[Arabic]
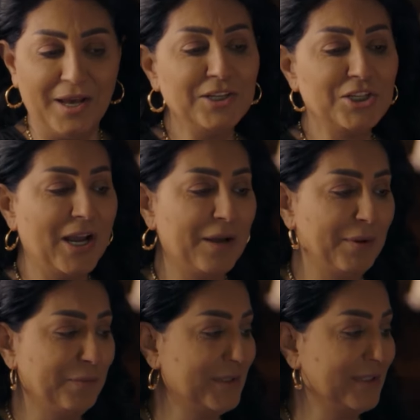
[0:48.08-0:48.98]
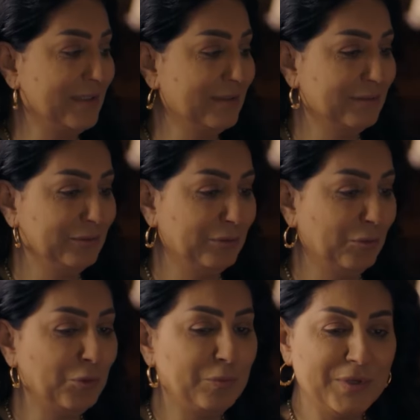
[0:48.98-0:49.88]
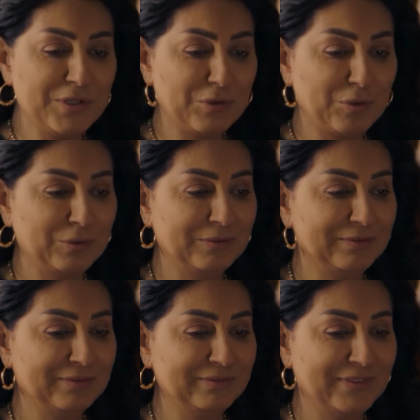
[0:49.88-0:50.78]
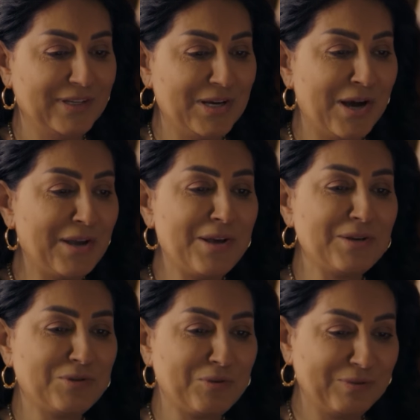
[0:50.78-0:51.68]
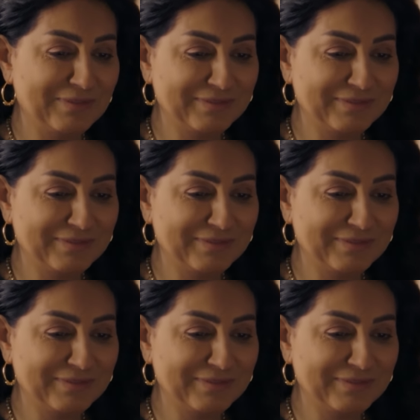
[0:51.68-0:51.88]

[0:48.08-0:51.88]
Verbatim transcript: عيشي يا حبيبتي واتبسطوا هيصوا